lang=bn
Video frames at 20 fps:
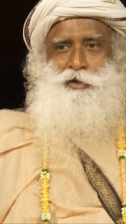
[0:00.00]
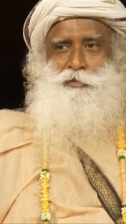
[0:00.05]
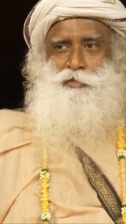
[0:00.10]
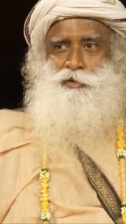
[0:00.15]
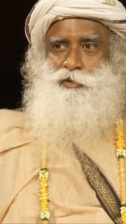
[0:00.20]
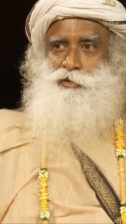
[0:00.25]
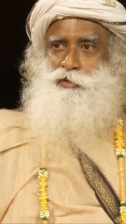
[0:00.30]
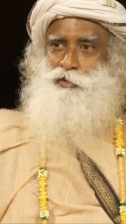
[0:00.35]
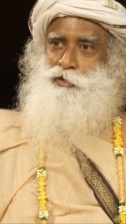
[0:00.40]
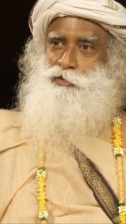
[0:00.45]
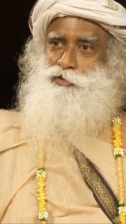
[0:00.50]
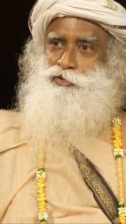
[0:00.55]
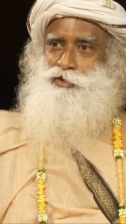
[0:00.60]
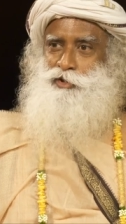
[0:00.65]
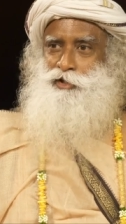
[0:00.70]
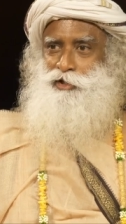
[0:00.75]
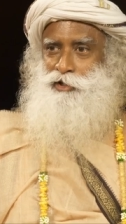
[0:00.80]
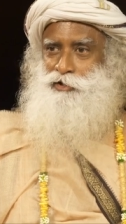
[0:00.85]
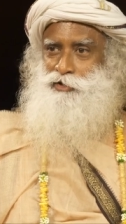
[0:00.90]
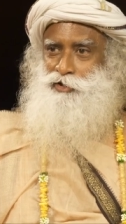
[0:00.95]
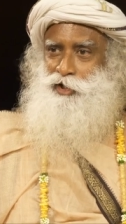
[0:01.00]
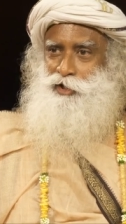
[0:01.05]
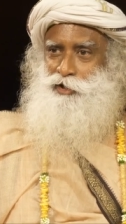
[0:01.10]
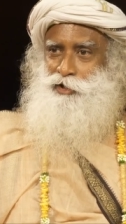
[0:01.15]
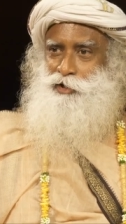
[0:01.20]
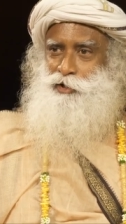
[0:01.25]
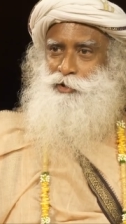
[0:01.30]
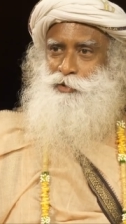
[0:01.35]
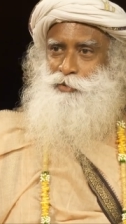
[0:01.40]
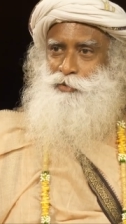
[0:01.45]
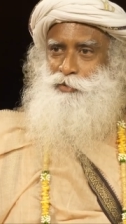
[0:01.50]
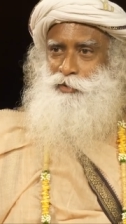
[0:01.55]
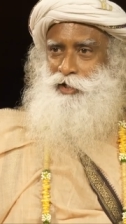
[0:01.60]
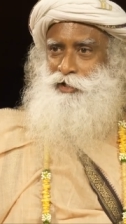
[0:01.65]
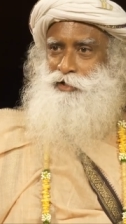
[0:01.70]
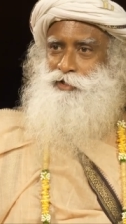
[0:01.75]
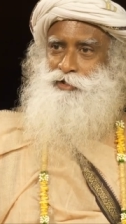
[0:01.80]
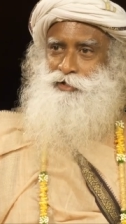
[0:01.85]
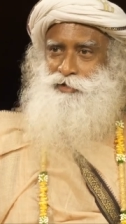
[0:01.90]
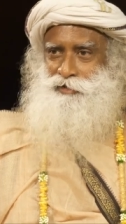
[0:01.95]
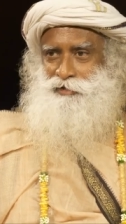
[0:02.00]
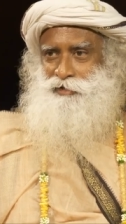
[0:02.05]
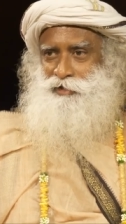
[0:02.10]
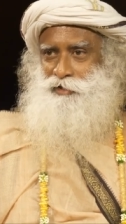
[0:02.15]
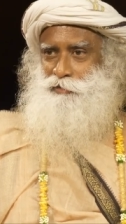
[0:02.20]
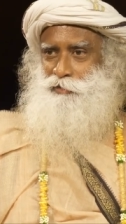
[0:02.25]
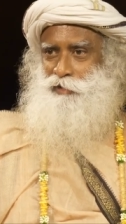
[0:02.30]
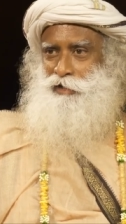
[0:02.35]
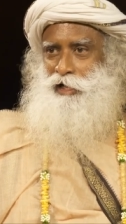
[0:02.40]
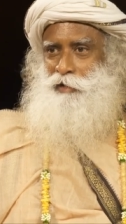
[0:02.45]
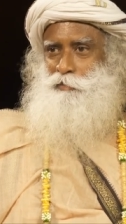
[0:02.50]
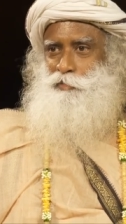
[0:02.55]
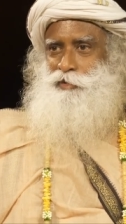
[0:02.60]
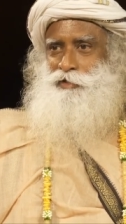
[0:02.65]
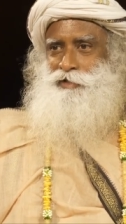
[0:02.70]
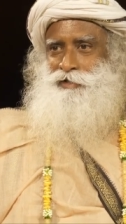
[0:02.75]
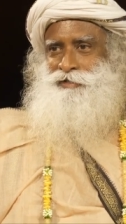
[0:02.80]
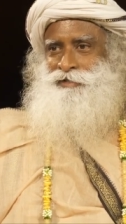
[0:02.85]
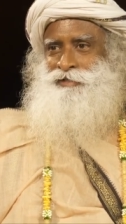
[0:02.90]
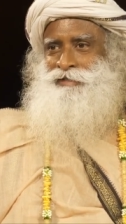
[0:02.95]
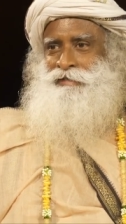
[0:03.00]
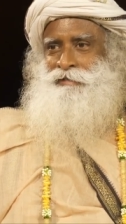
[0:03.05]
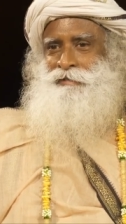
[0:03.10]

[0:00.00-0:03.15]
আমি তো আপনাদের সবসময় শাসাচ্ছি যা হবার এখানেই হবে